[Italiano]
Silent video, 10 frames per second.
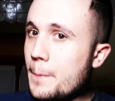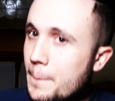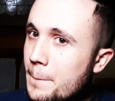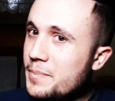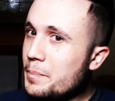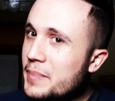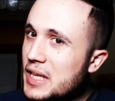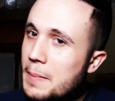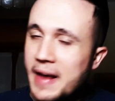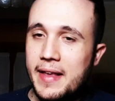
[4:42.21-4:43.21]
di
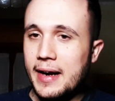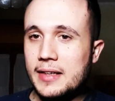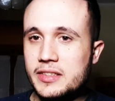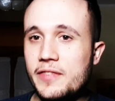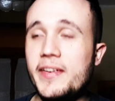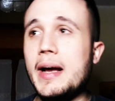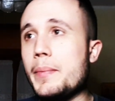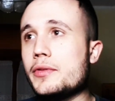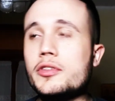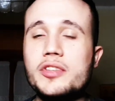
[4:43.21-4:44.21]
media classifica
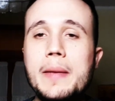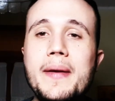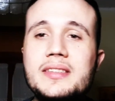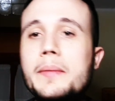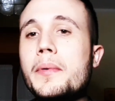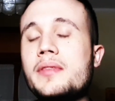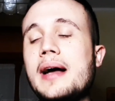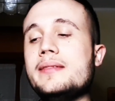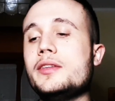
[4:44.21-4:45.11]
piuttosto che piazze importanti,